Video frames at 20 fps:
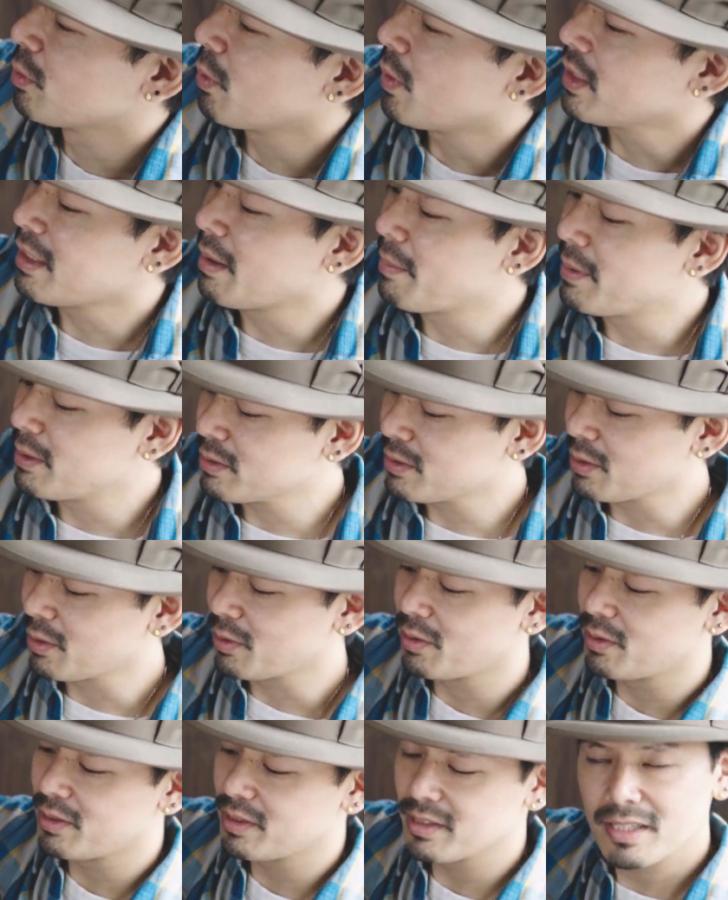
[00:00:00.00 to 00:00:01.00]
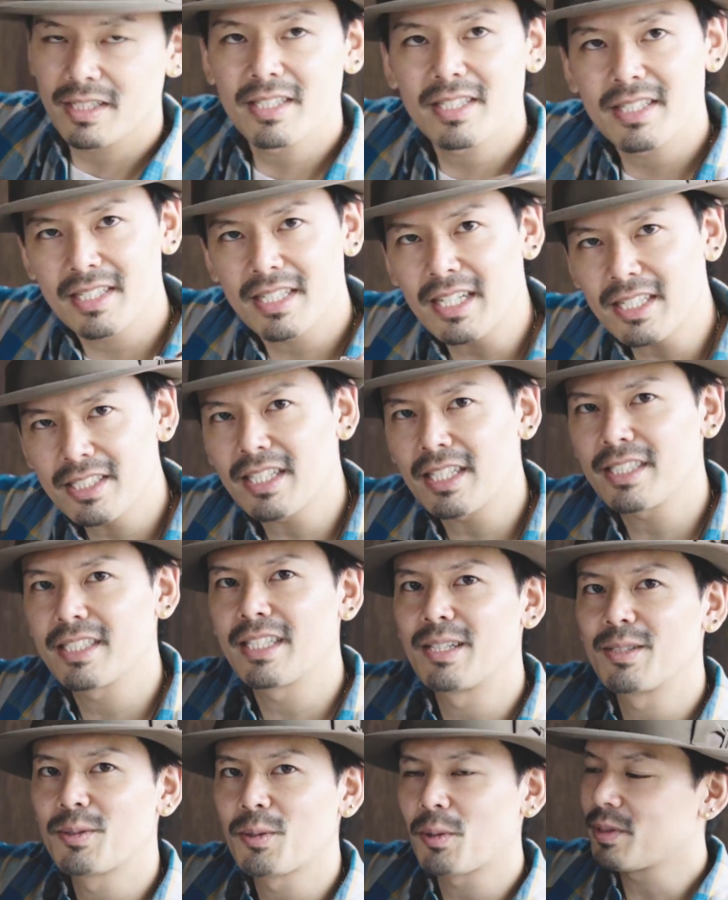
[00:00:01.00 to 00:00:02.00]
ドア玉のそのガシガシ
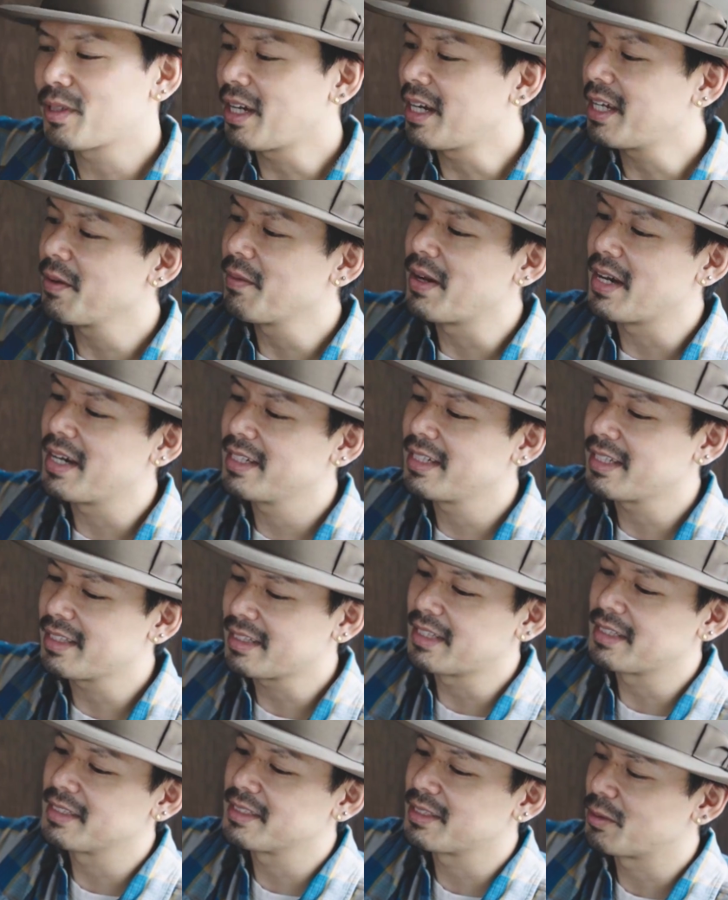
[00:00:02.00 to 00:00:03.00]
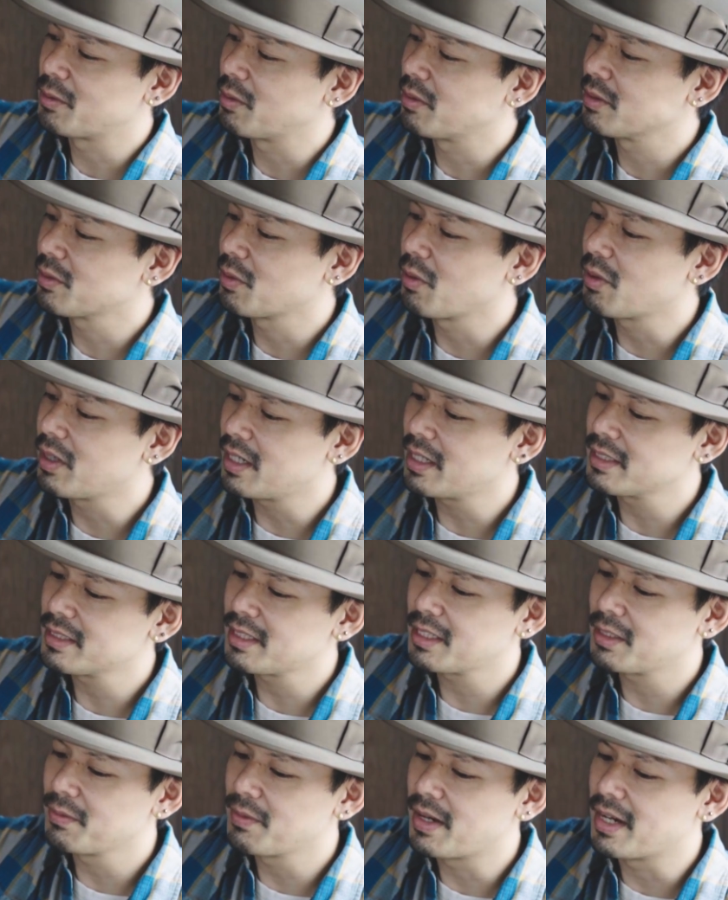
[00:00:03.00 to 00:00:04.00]
やるとこだけはやったんですけど、そこから
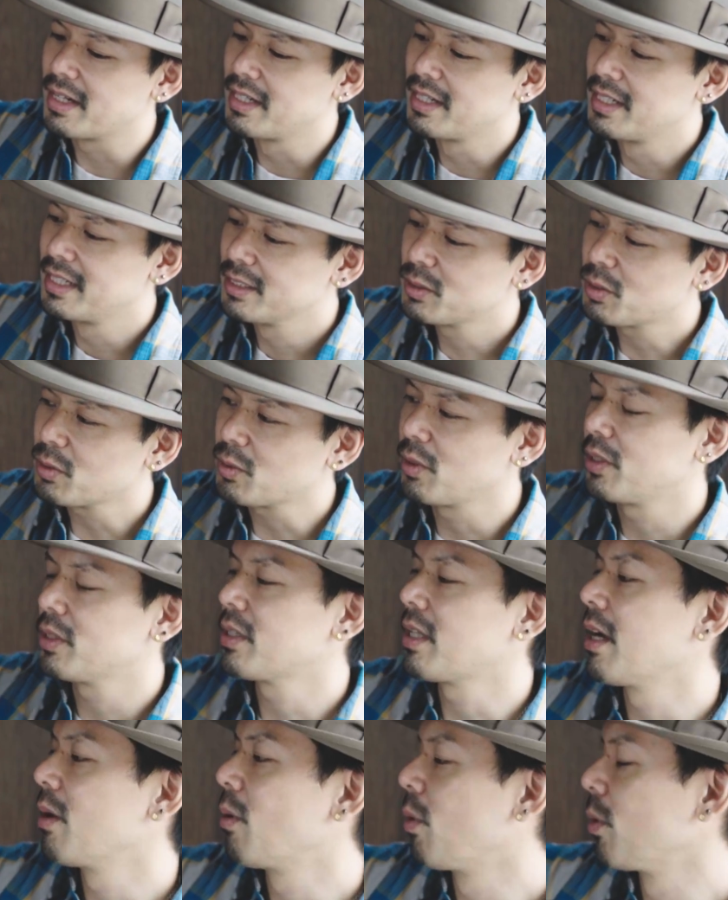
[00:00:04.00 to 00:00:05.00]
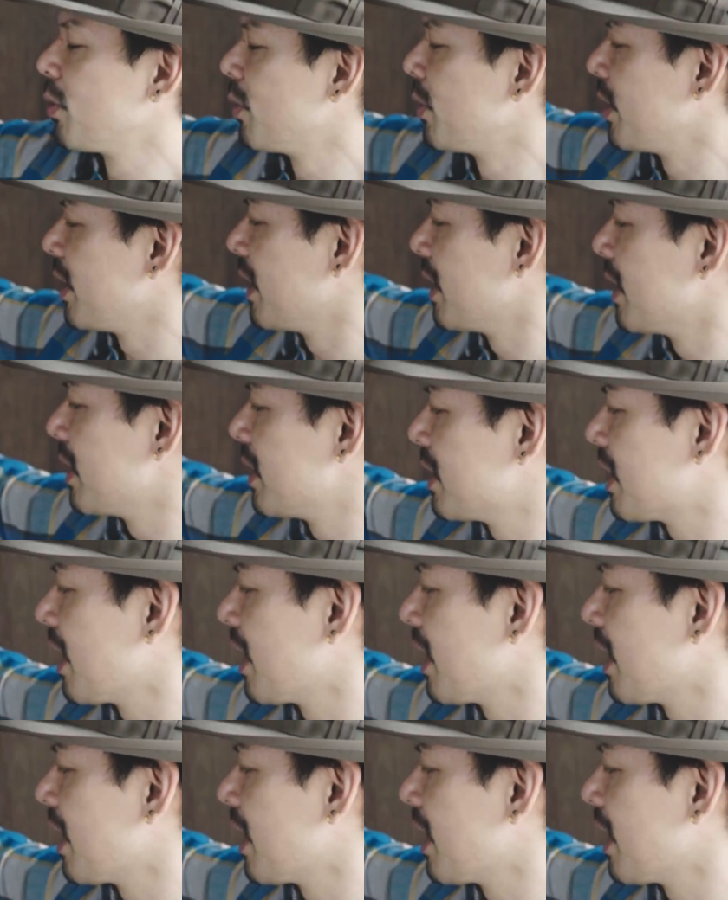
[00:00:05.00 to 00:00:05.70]
先はちょっと一旦保留にし